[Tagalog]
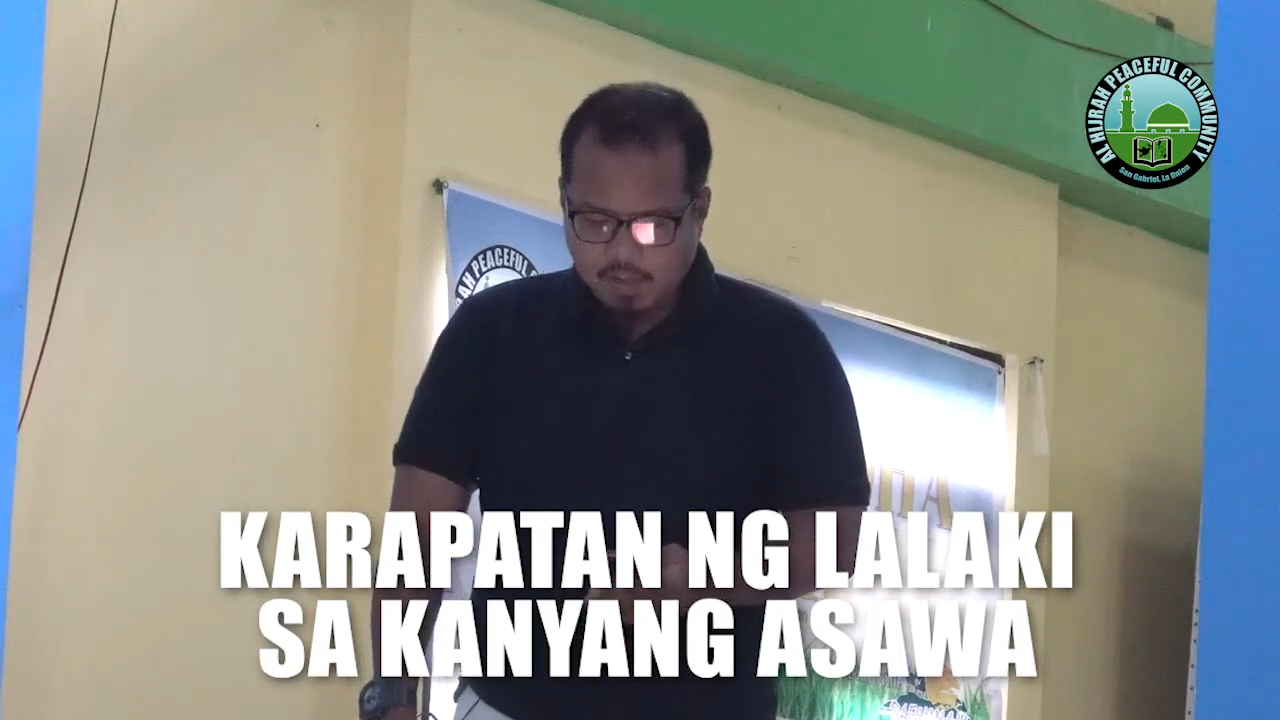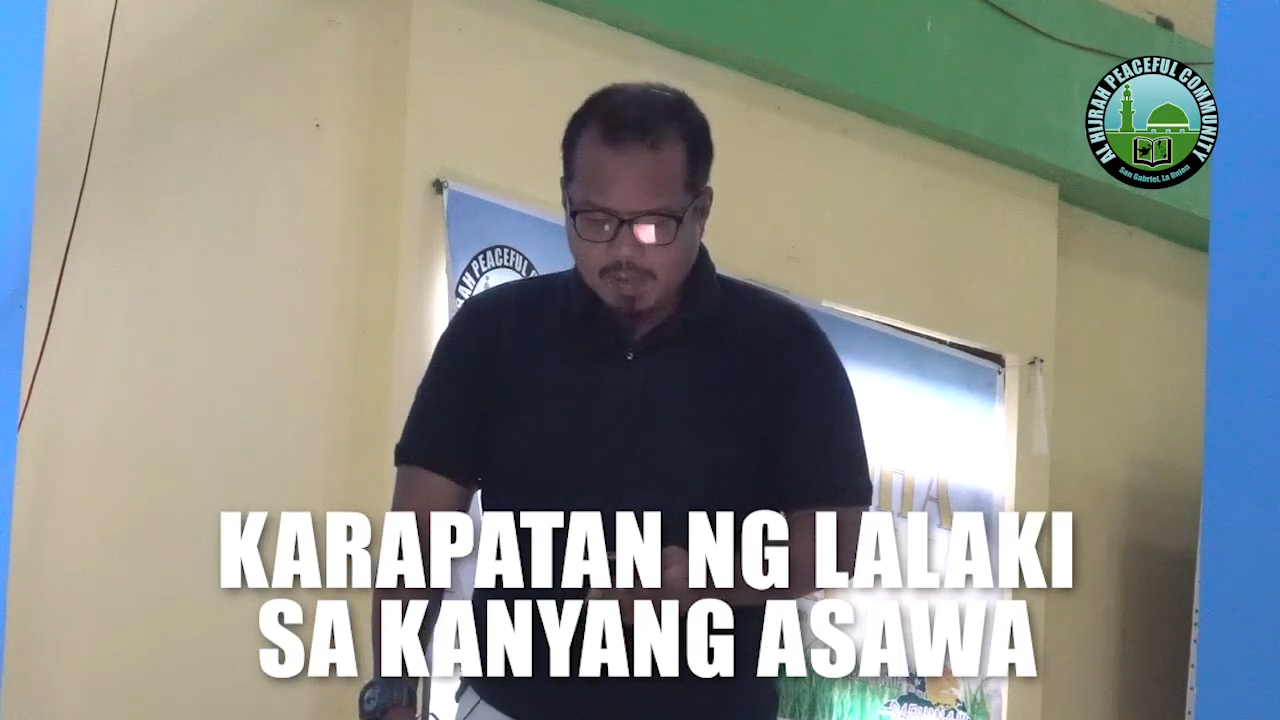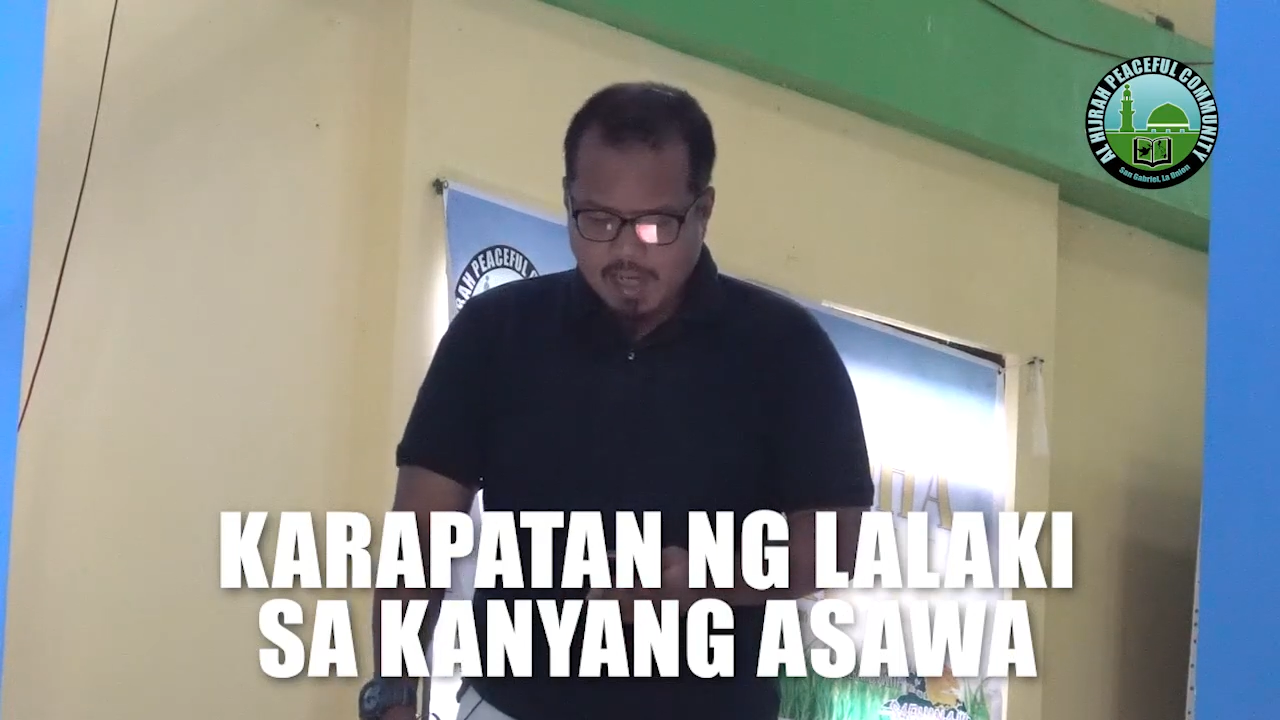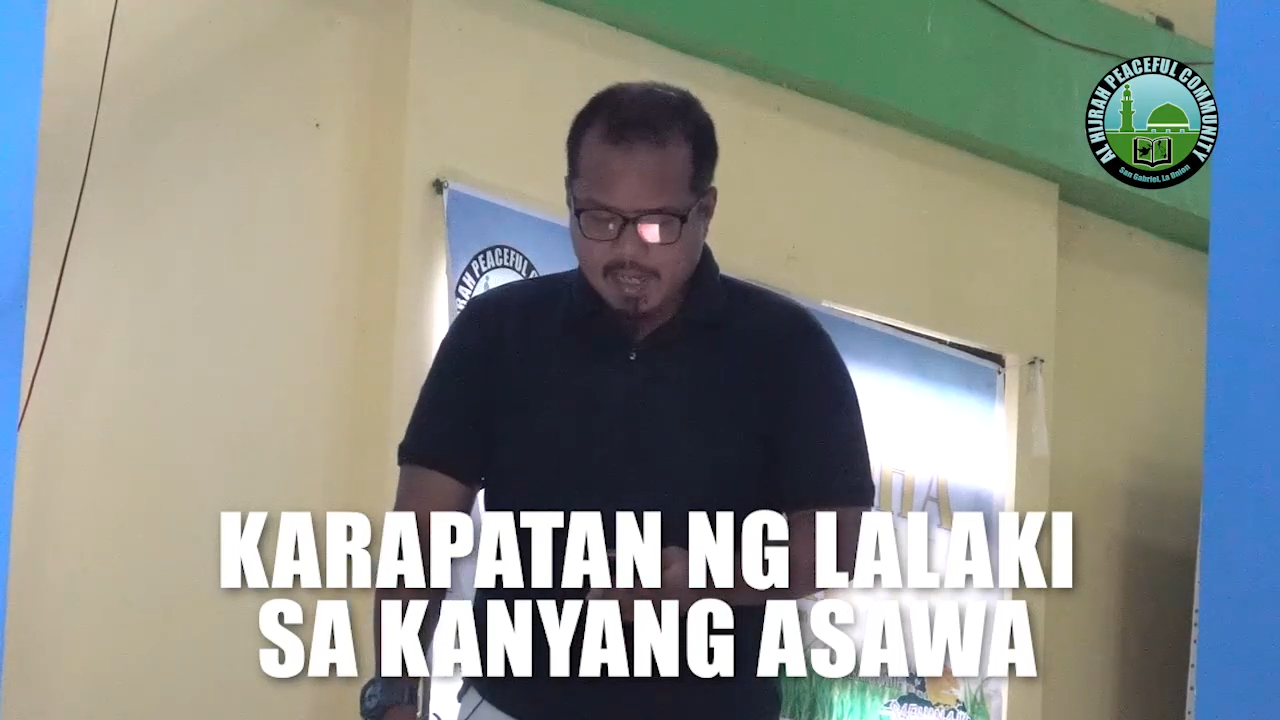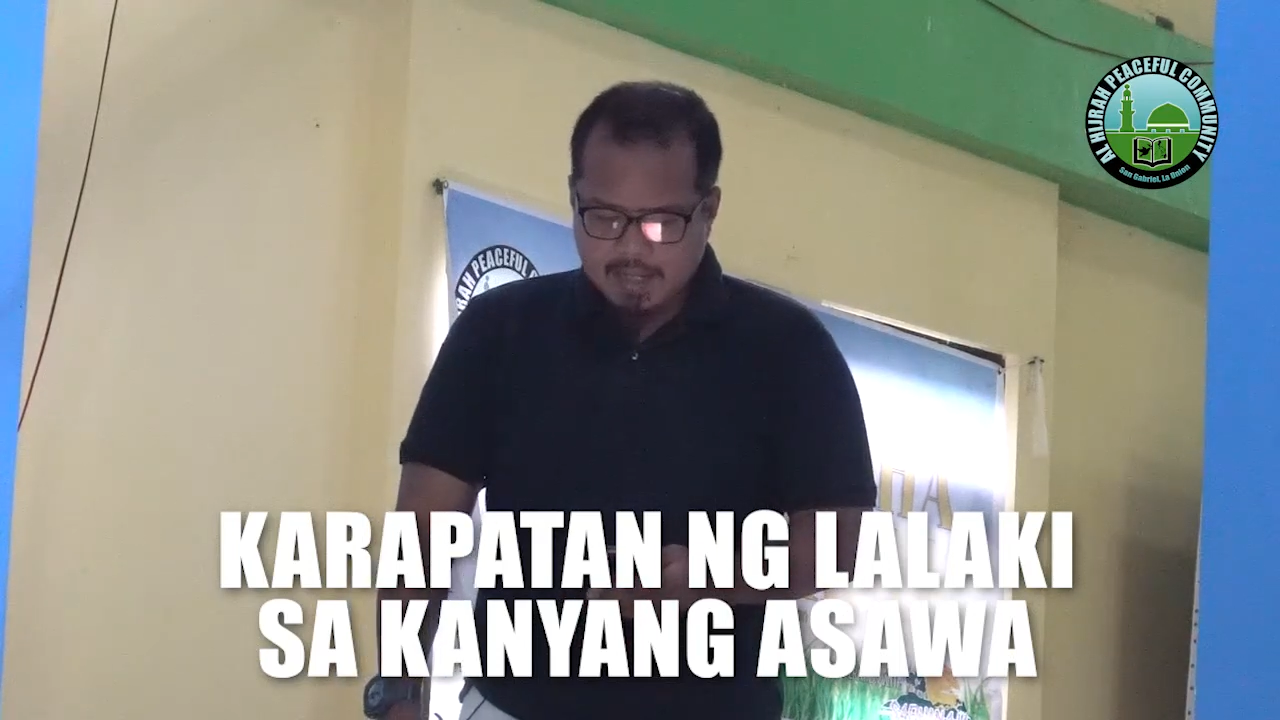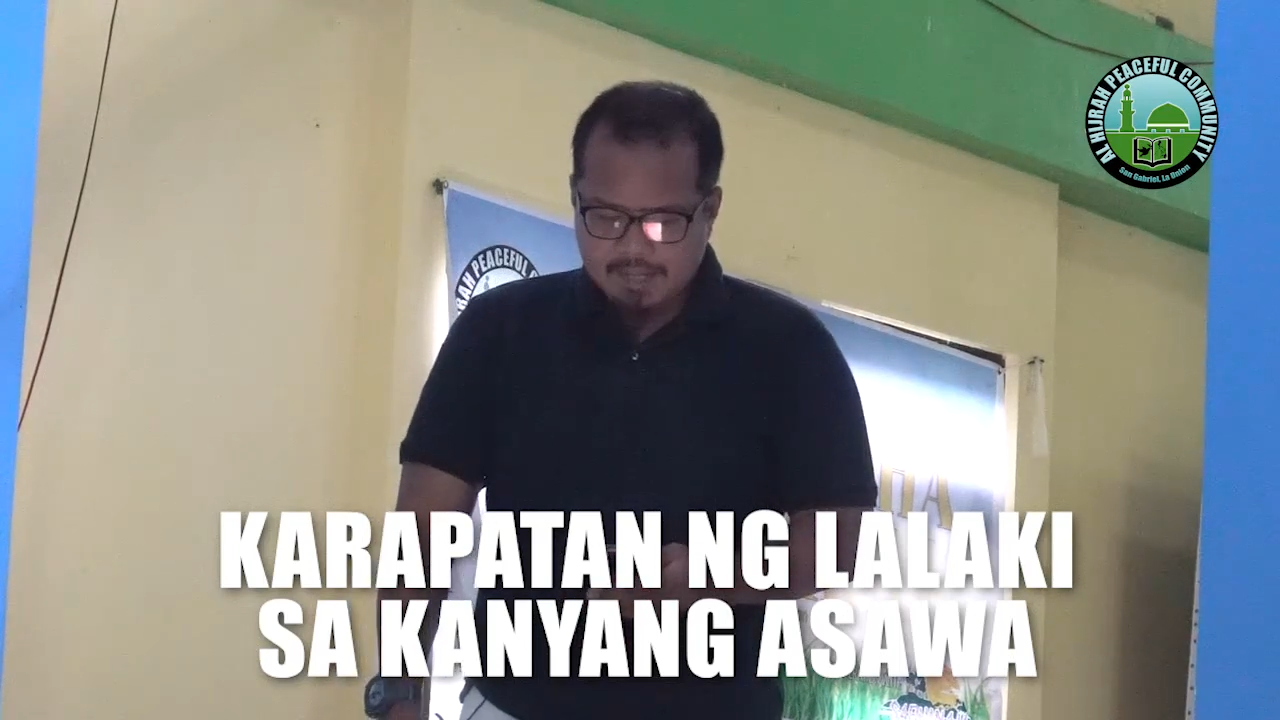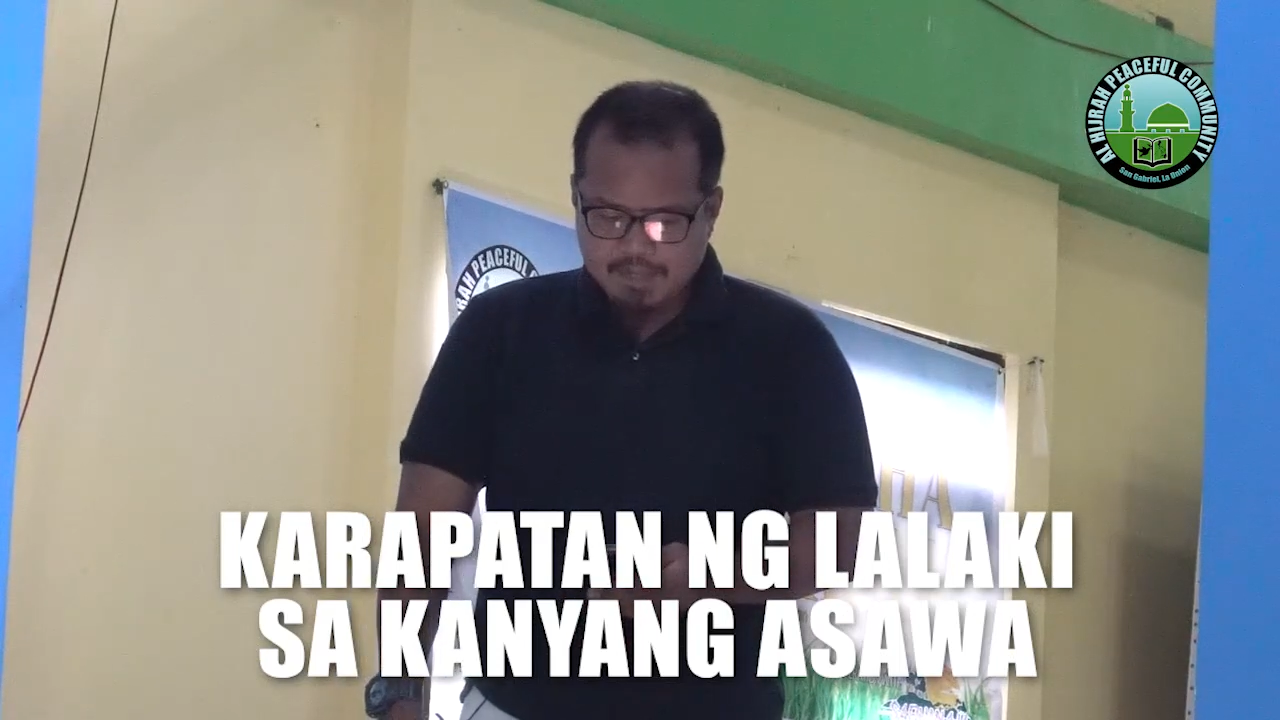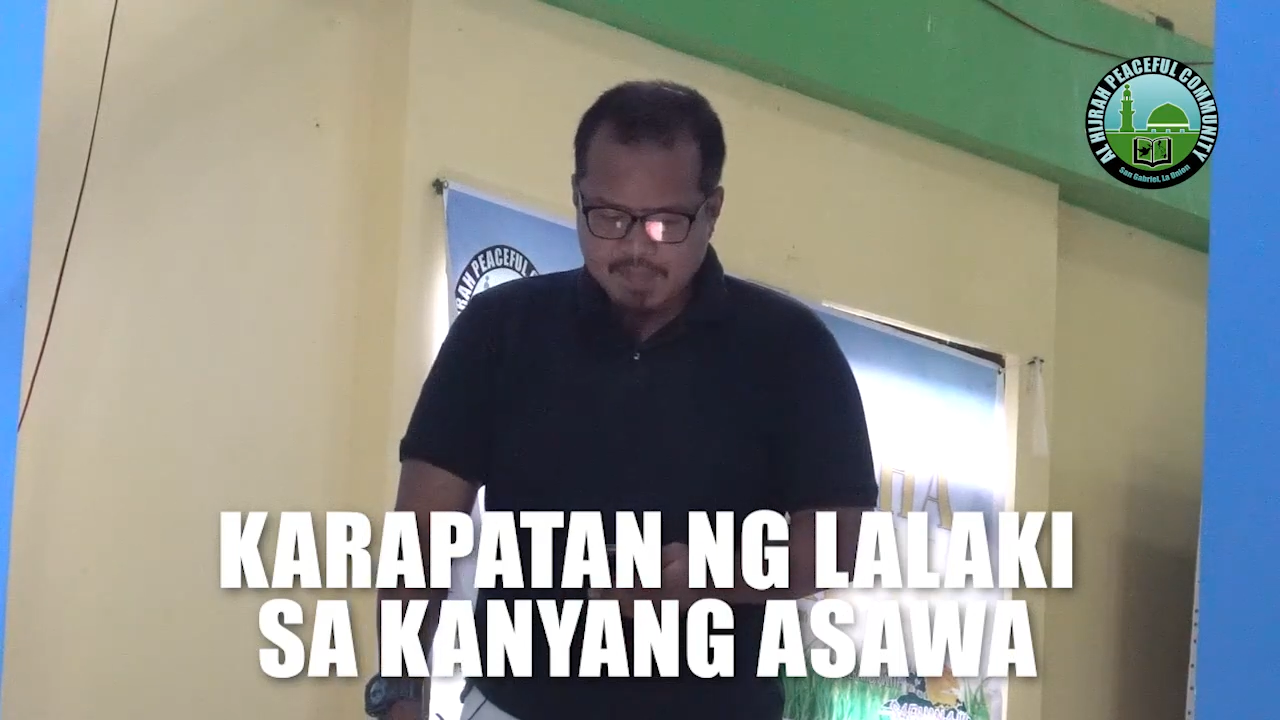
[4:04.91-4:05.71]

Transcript: babae